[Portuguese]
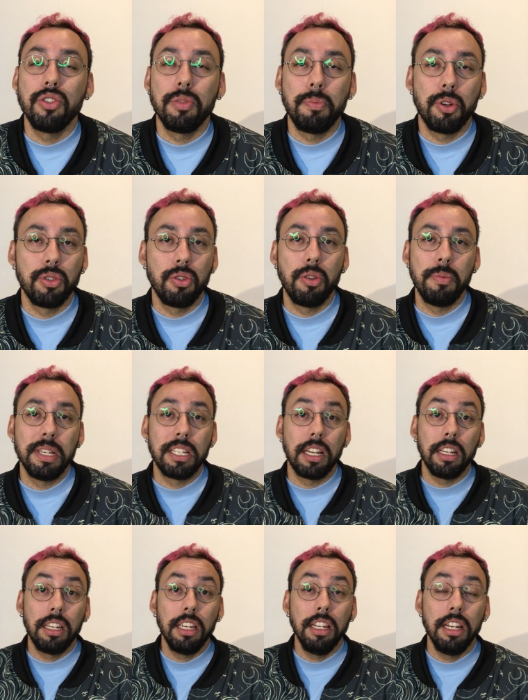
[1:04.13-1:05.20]
já pode começar
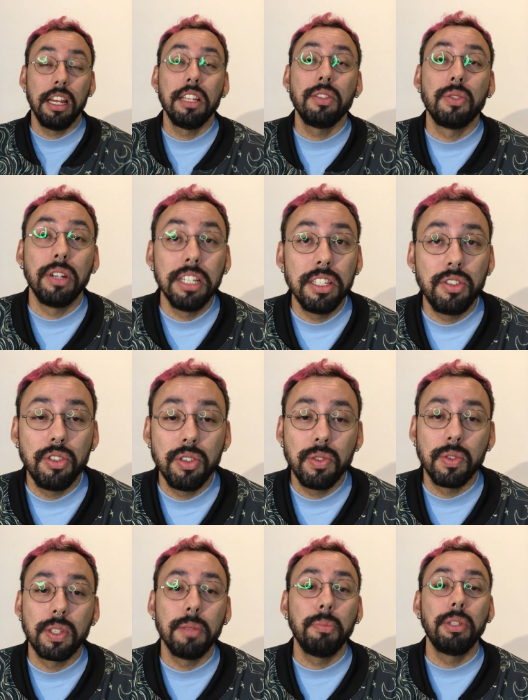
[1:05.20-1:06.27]
aqui, né? Só antes
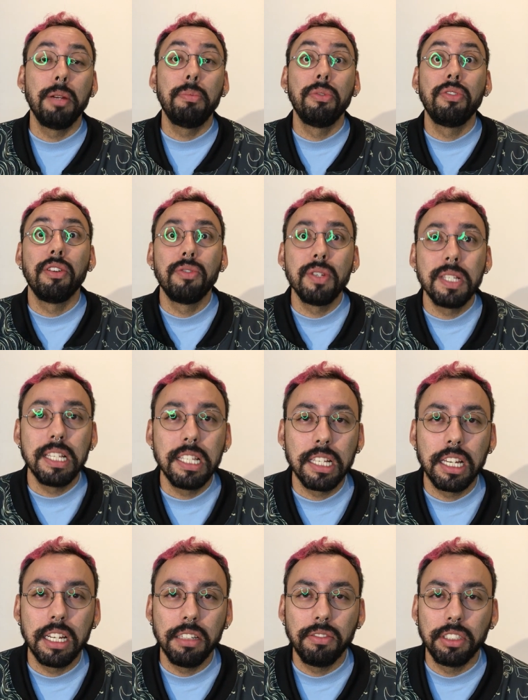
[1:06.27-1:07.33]
disso, se você puder, por favor, se
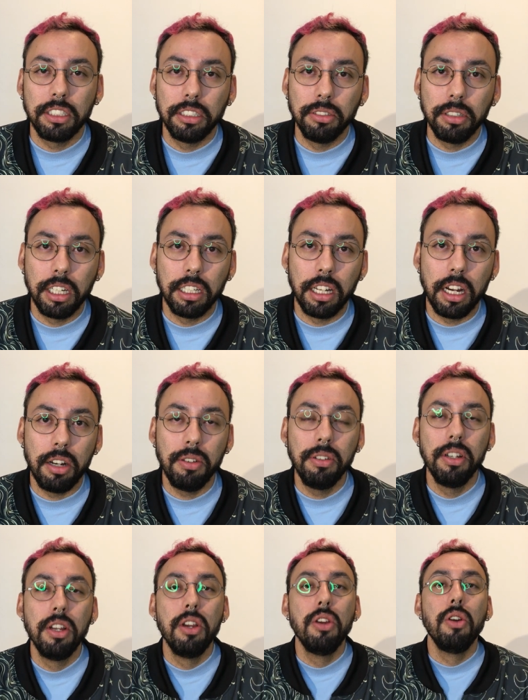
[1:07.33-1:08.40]
inscreva aqui no
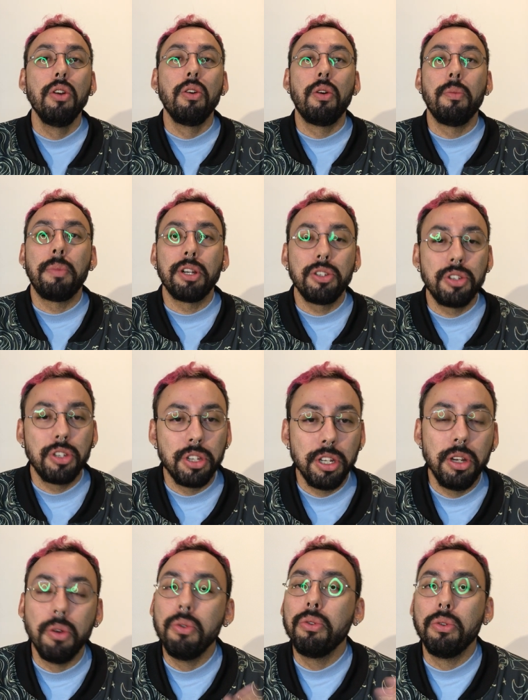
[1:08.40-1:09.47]
canal,
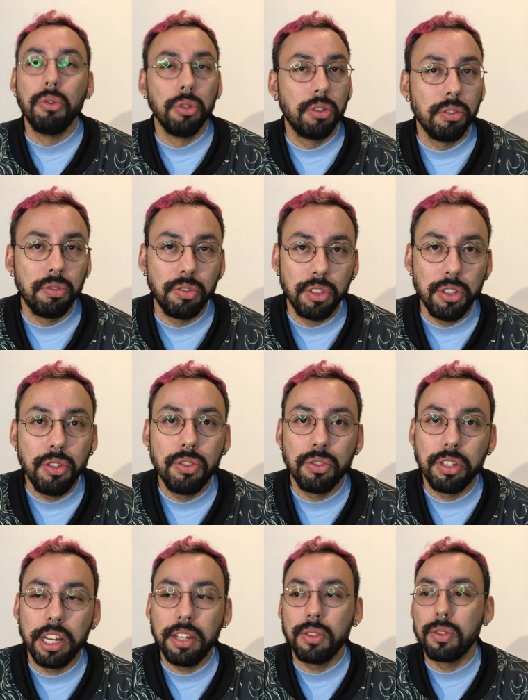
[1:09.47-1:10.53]
compartilhe ou curta o vídeo,
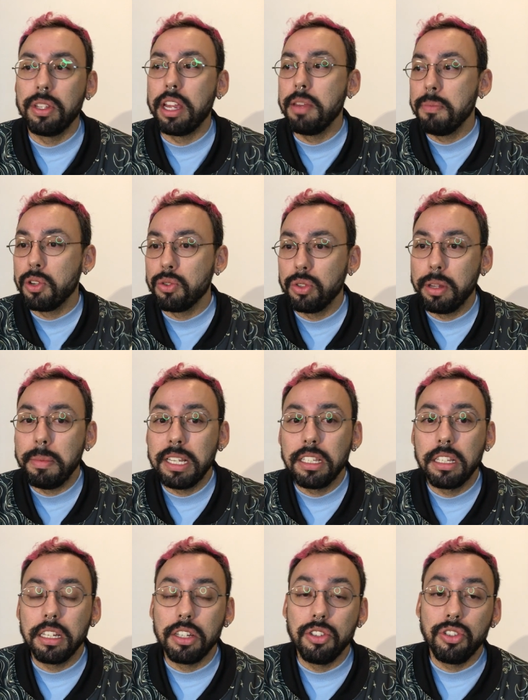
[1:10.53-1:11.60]
né? Que isso daí me ajuda
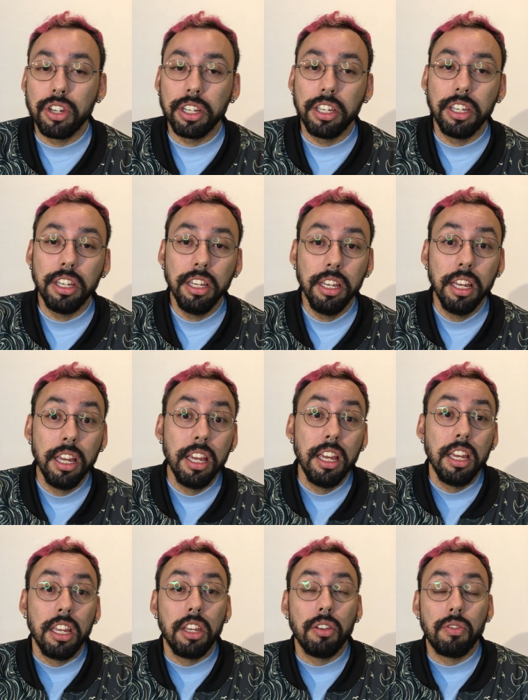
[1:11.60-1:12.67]
bastante aqui.
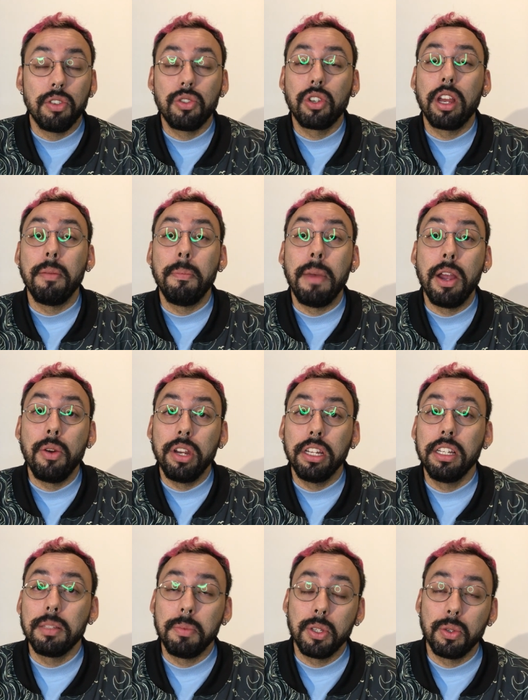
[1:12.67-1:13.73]
E eu vejo que a maioria
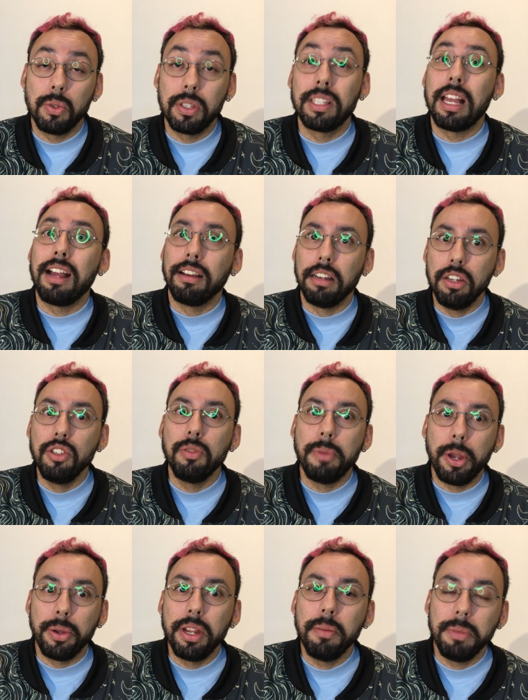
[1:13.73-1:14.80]
das pessoas, a grande
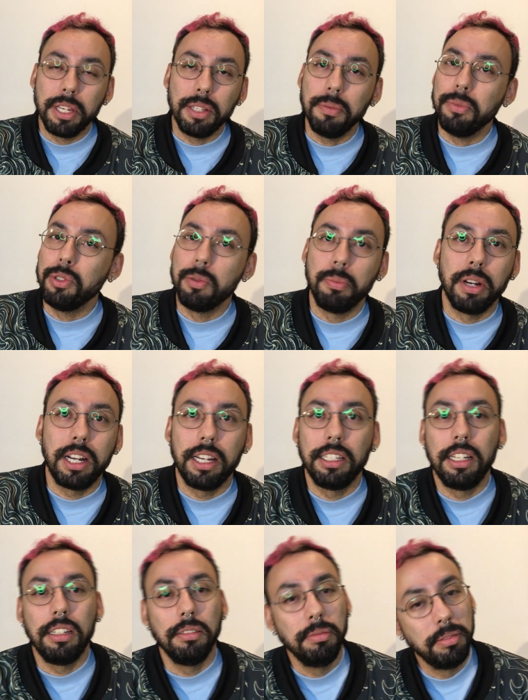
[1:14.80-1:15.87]
maioria mesmo, tipo, a
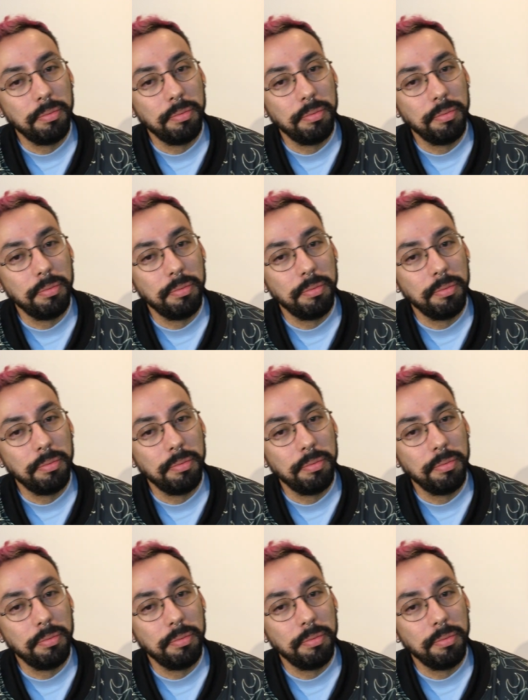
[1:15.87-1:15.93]
cada